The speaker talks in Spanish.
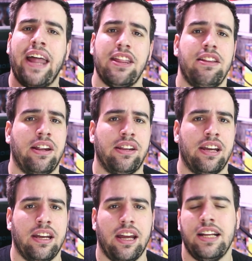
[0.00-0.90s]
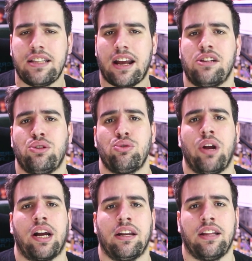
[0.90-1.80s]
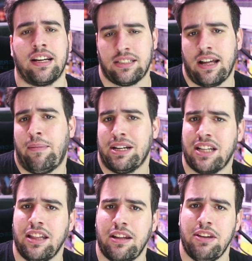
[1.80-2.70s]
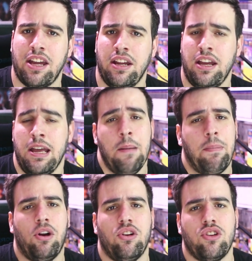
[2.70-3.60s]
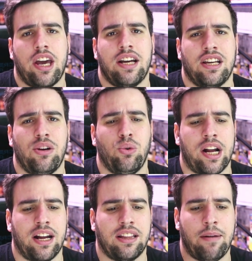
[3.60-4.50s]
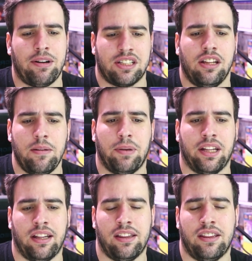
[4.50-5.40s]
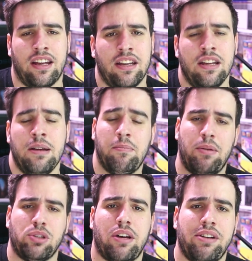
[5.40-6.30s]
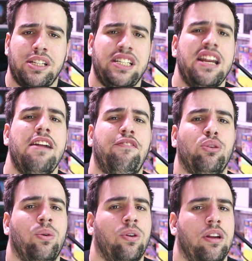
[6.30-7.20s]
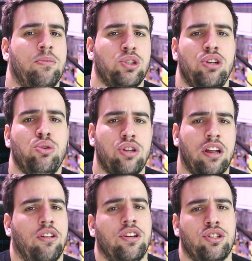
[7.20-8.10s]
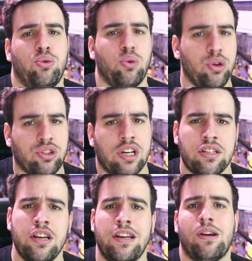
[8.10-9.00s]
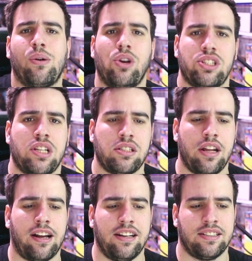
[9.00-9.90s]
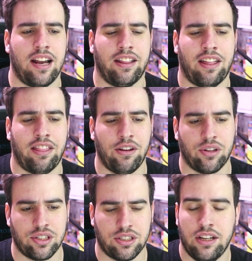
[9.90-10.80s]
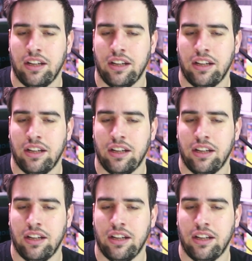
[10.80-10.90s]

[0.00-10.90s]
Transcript: a En este caso es una carta que está bastante bien, pero no llega a ser una carta bastante impactante. Veremos a ver si en el futuro tenemos ilustraciones curiosas con estas teracristalizaciones.